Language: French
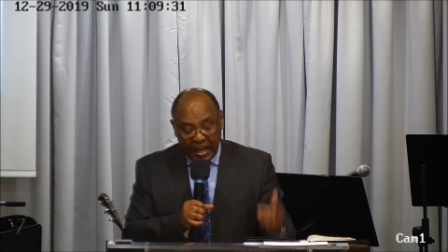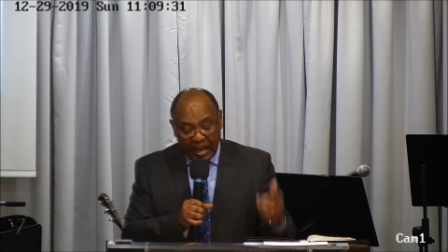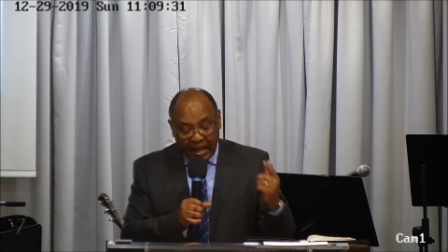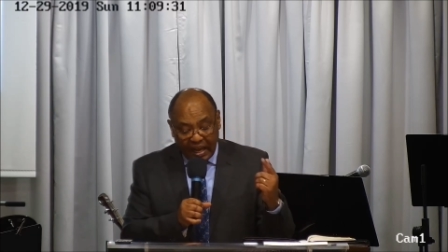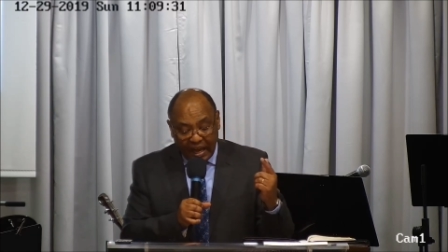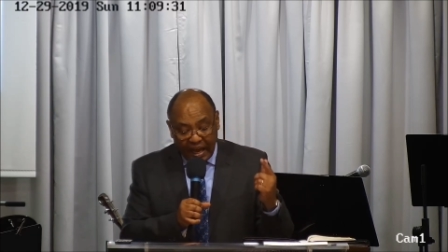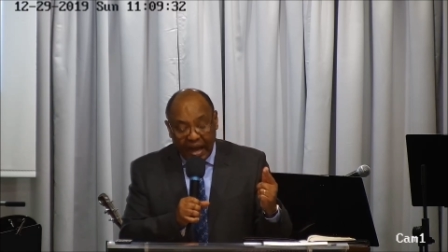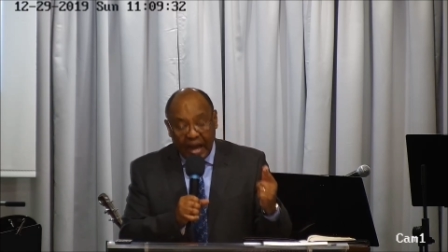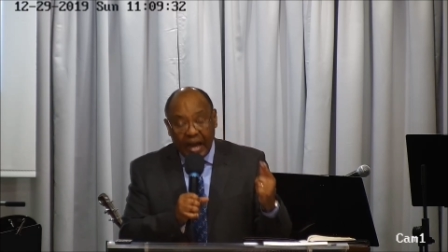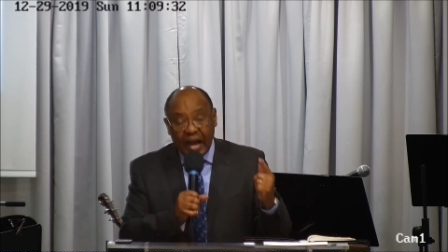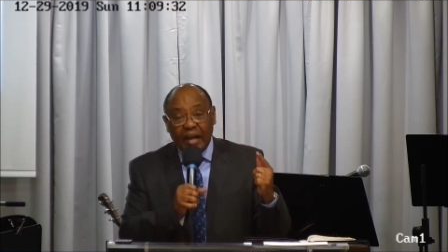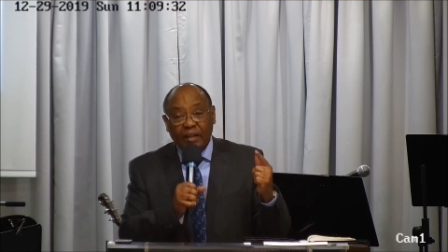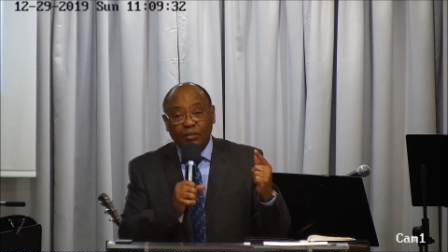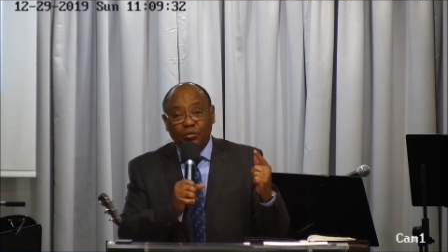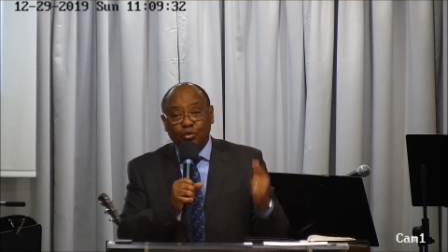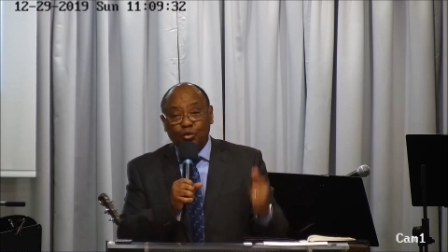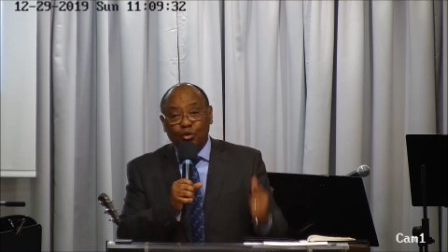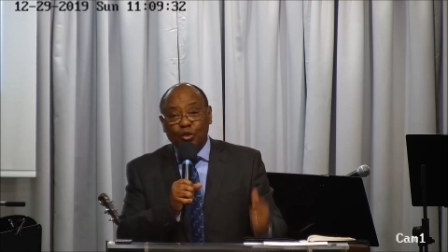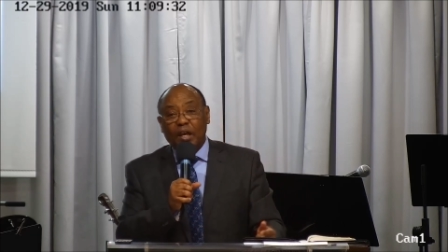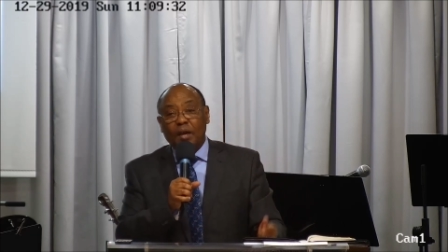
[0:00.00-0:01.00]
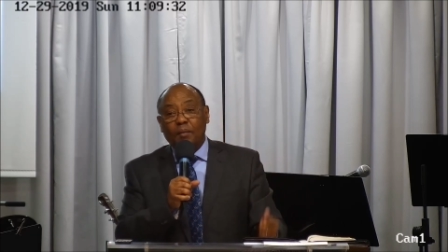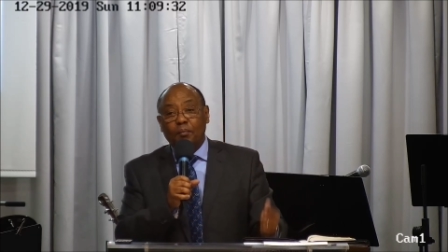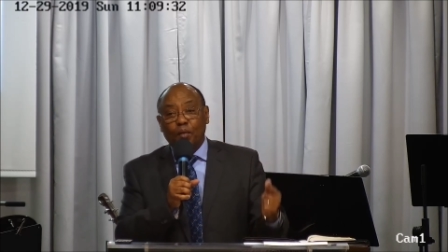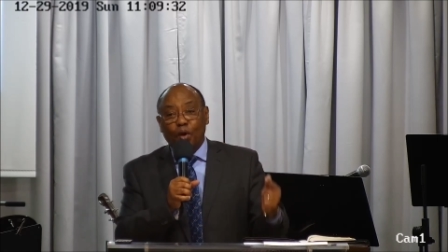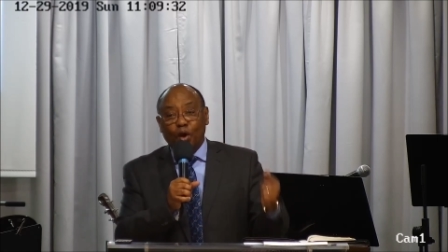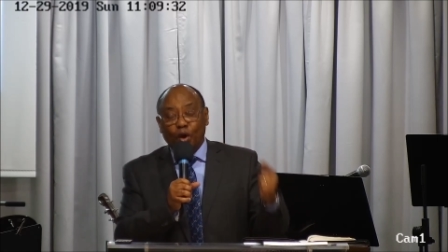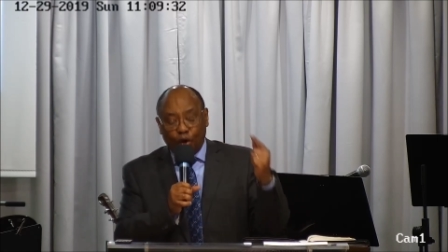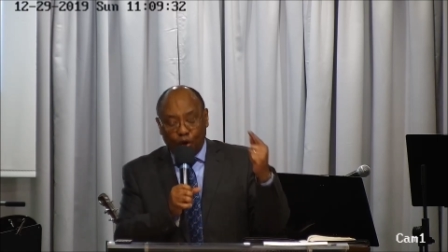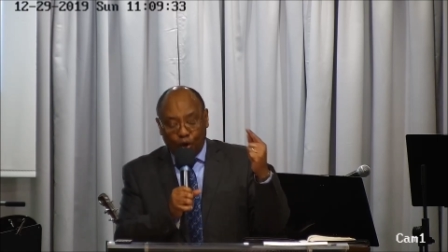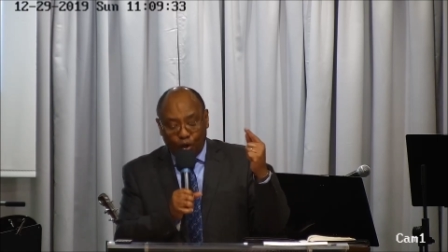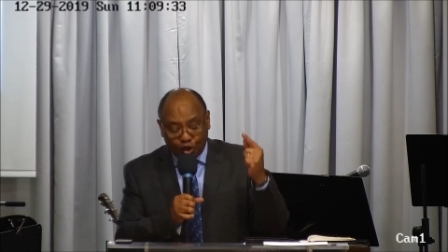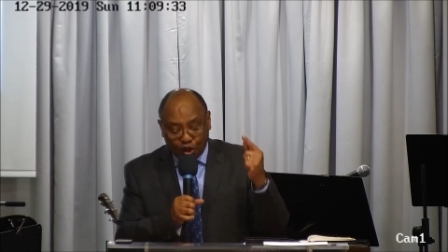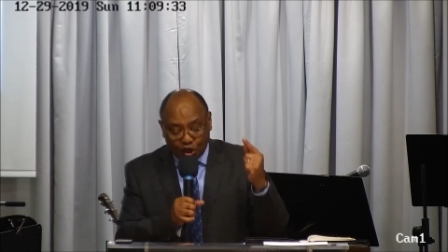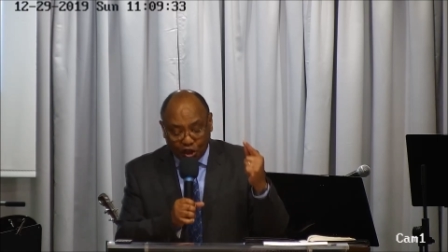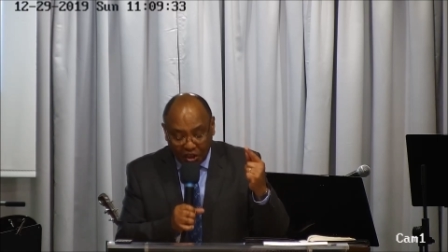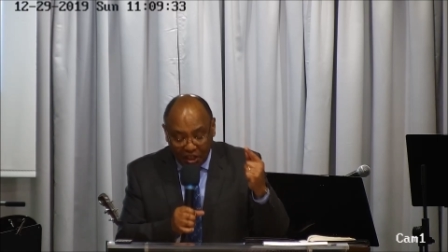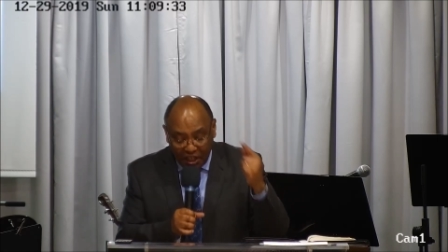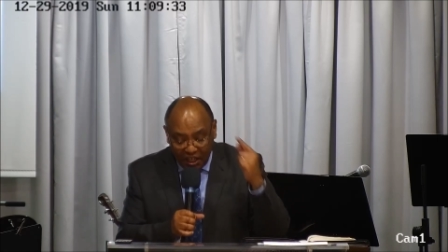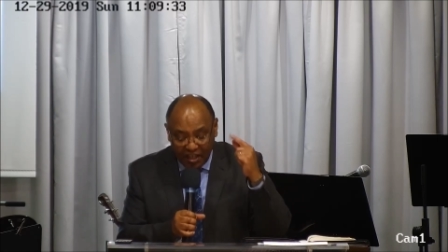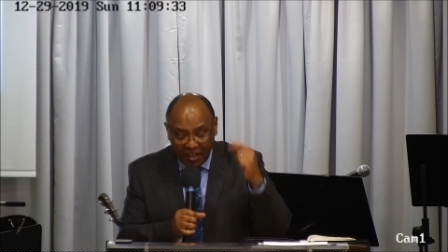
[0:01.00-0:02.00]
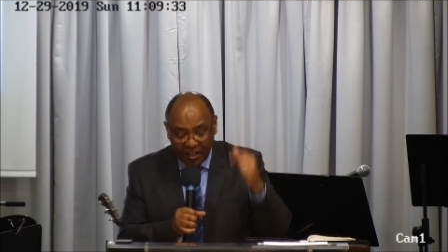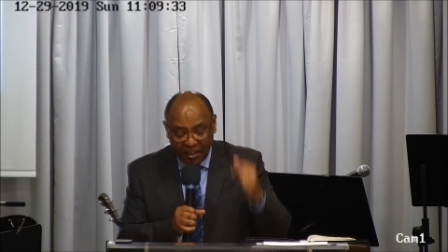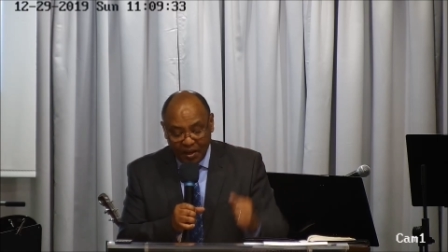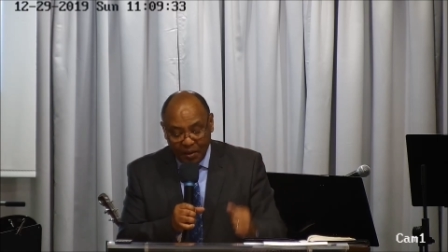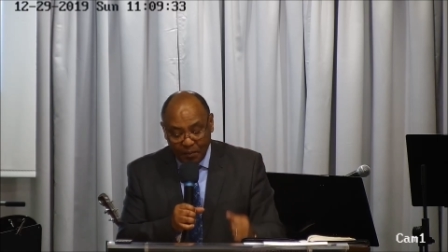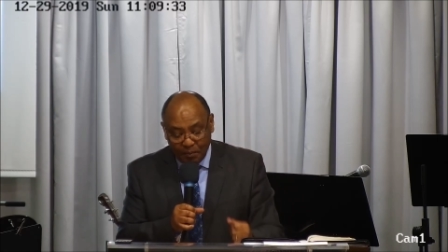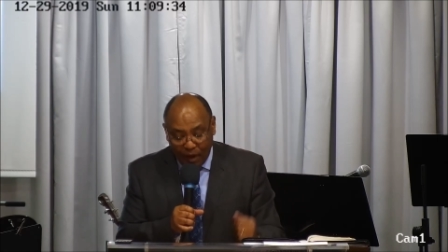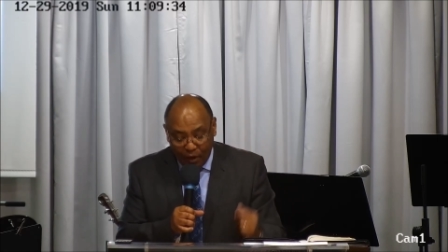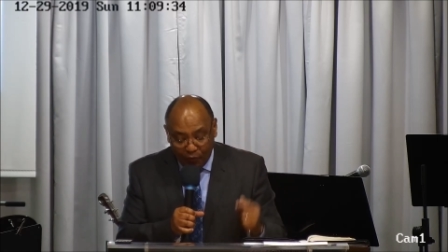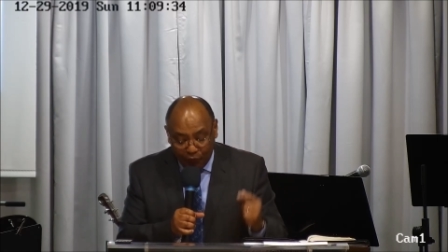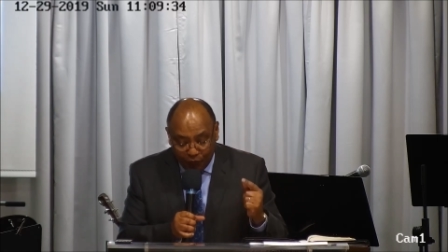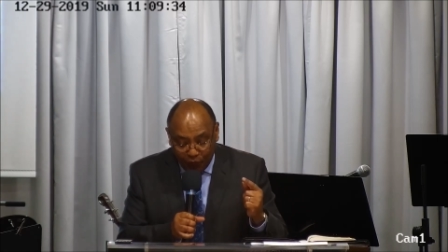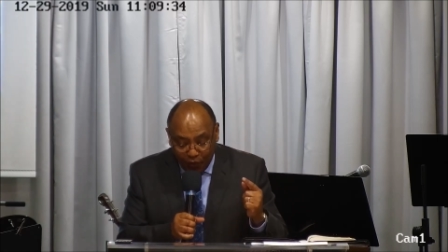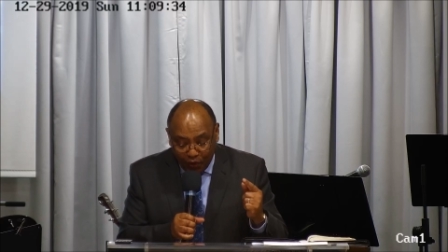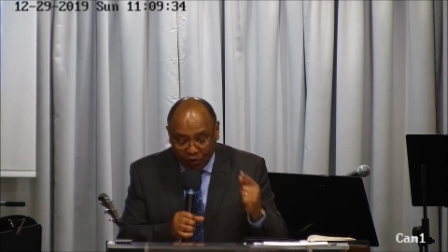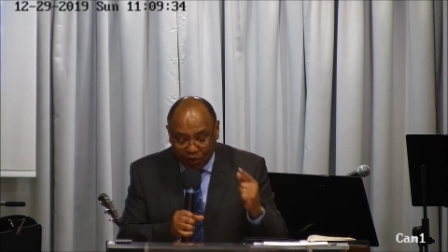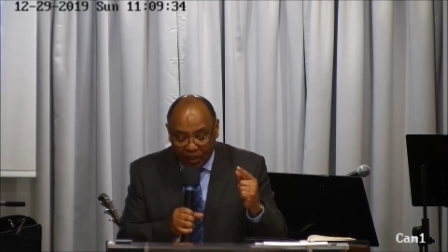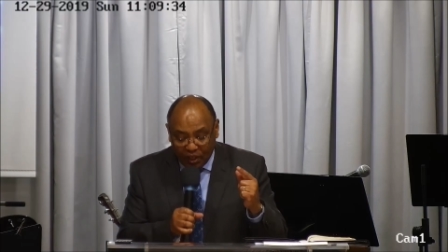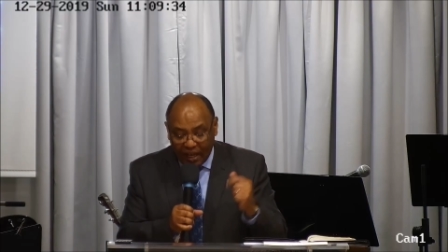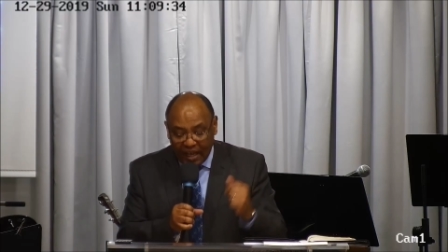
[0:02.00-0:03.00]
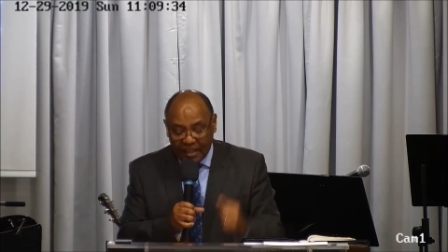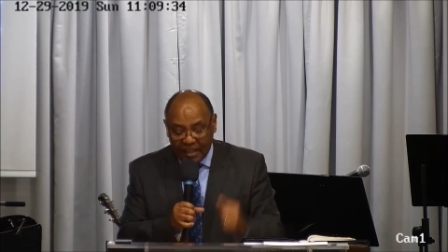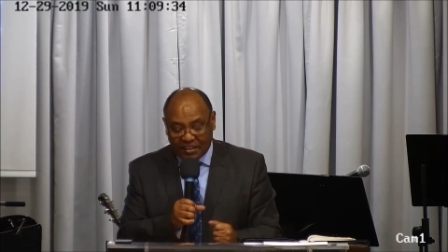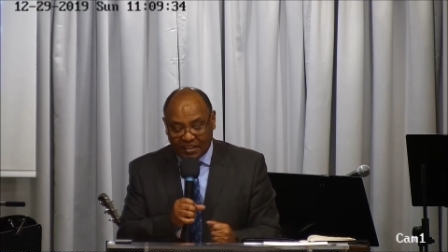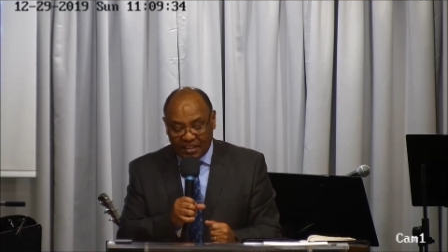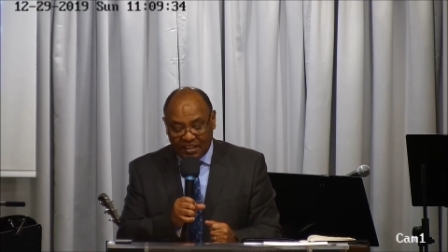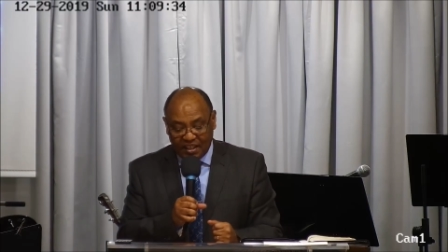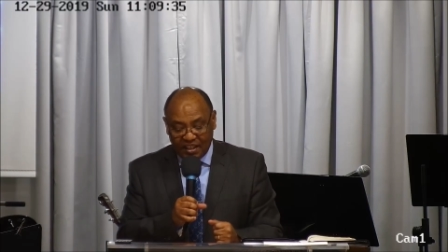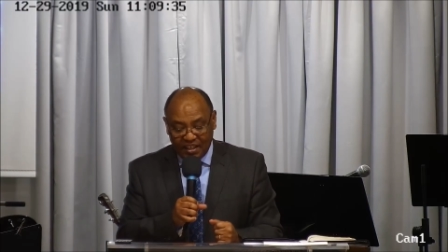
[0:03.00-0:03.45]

Car tu es mon rocher, ma forteresse,